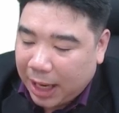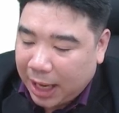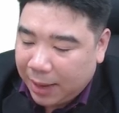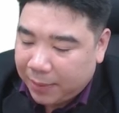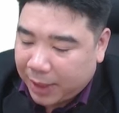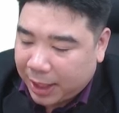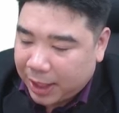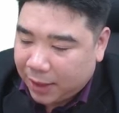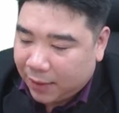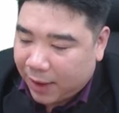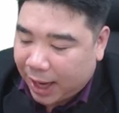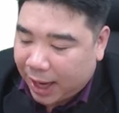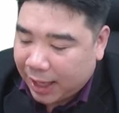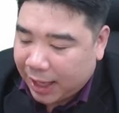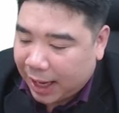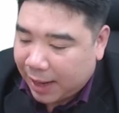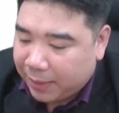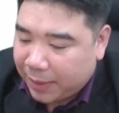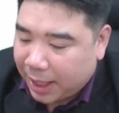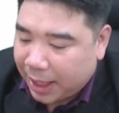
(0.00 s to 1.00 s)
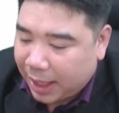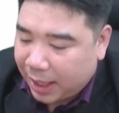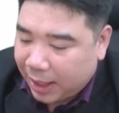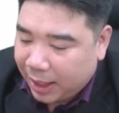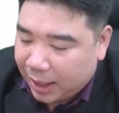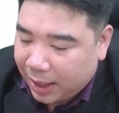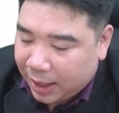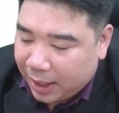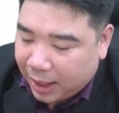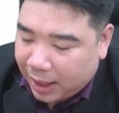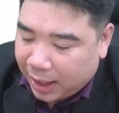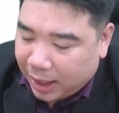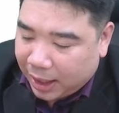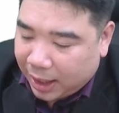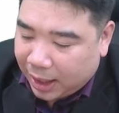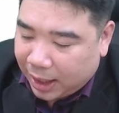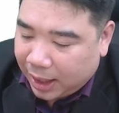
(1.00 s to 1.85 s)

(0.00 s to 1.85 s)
เริ่มกันดีกว่านะครับนะเอ